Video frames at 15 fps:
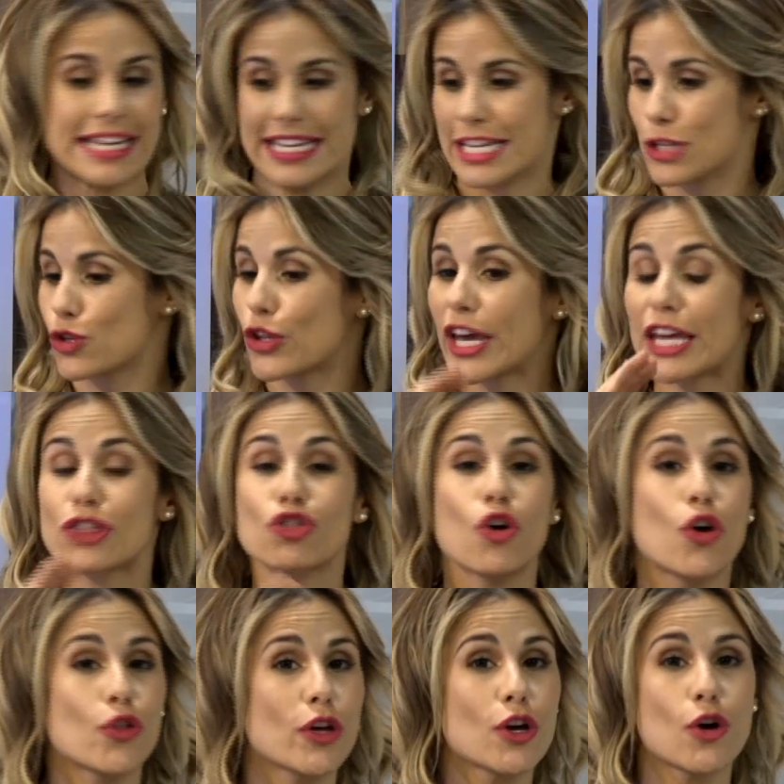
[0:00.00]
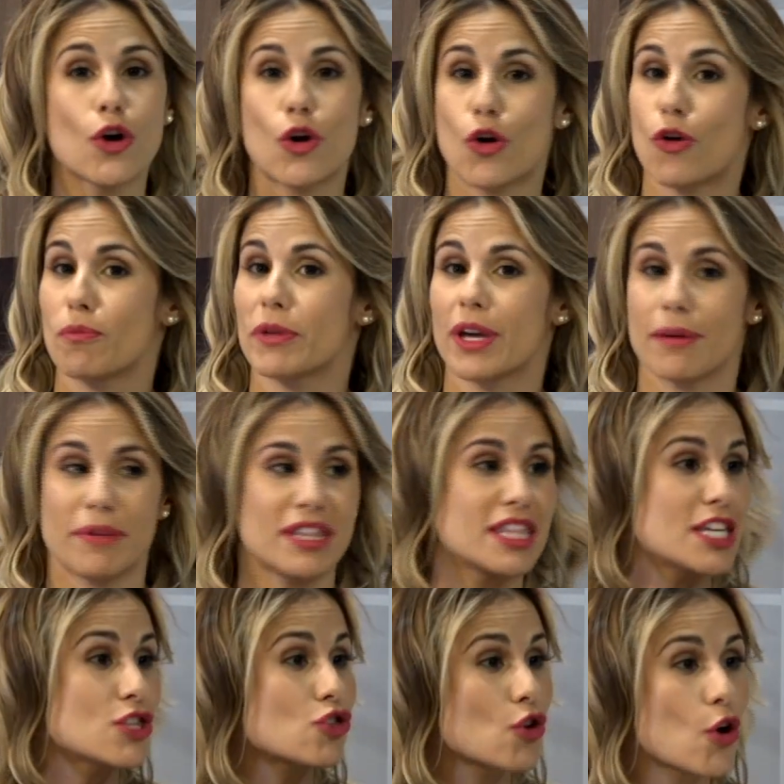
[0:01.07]
Y yo dejé todo en Colombia,
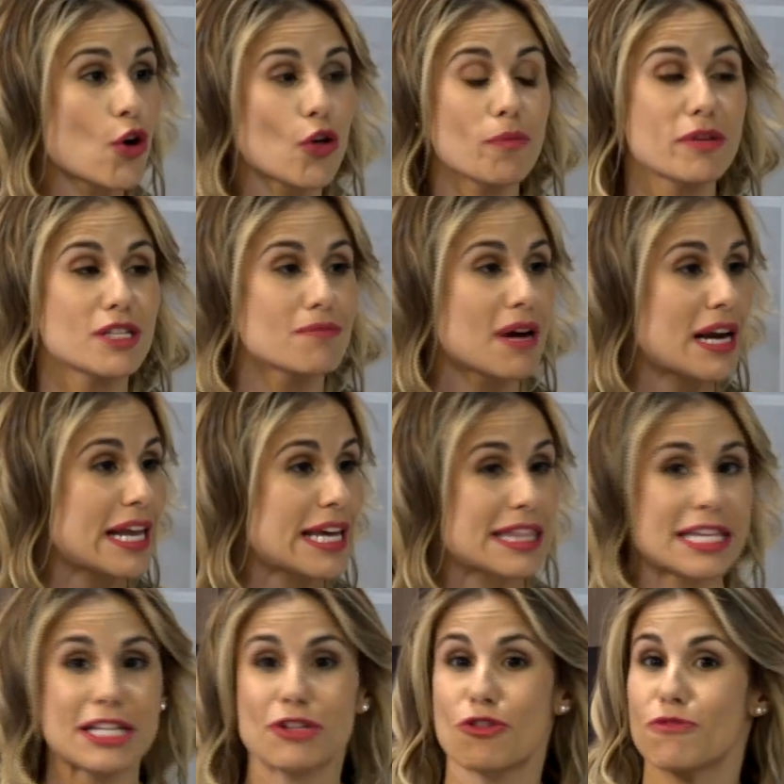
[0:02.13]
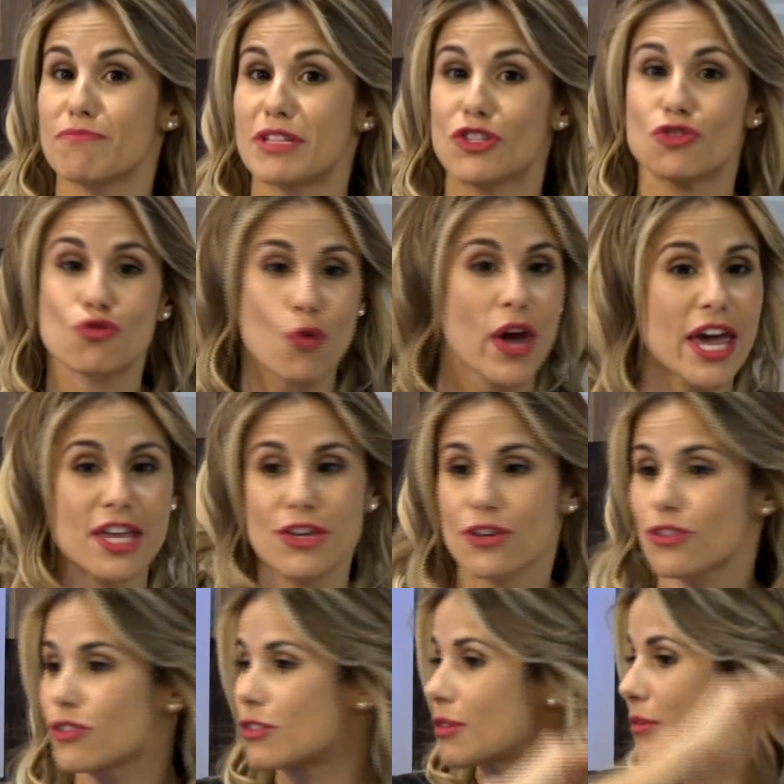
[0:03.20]
vendí todas mis maletas con mis
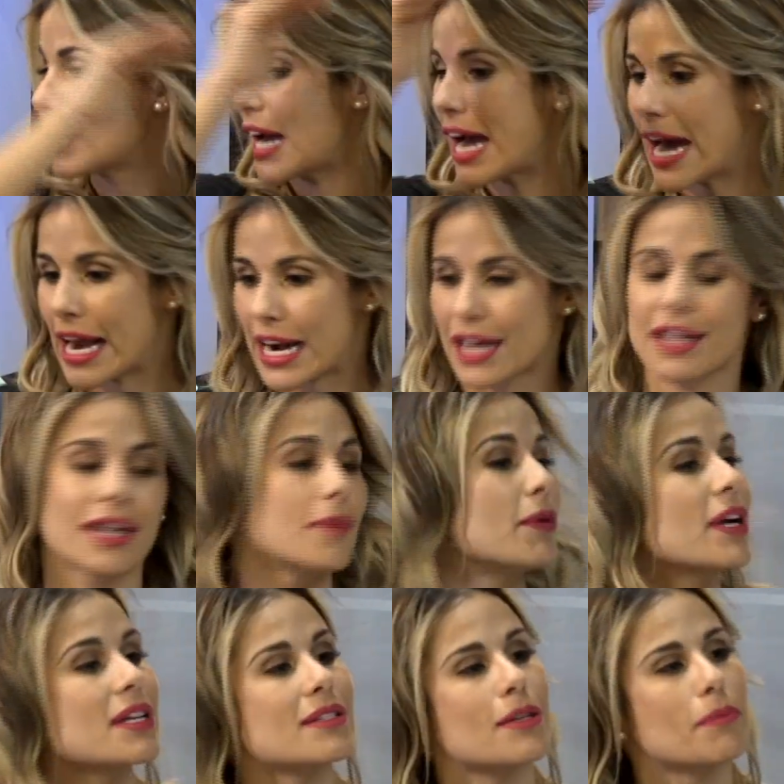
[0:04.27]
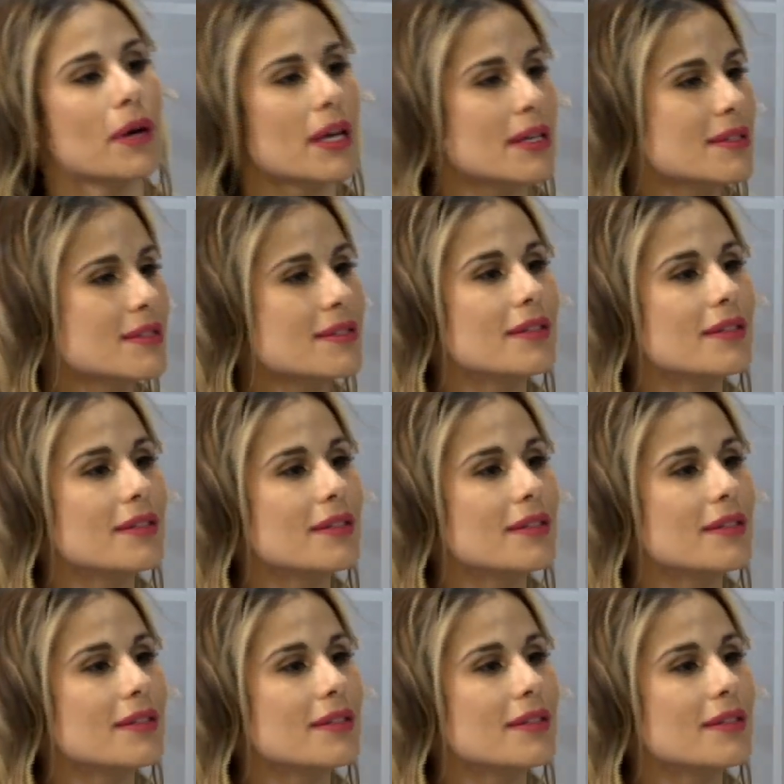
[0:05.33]
sueños, arranqué para este país.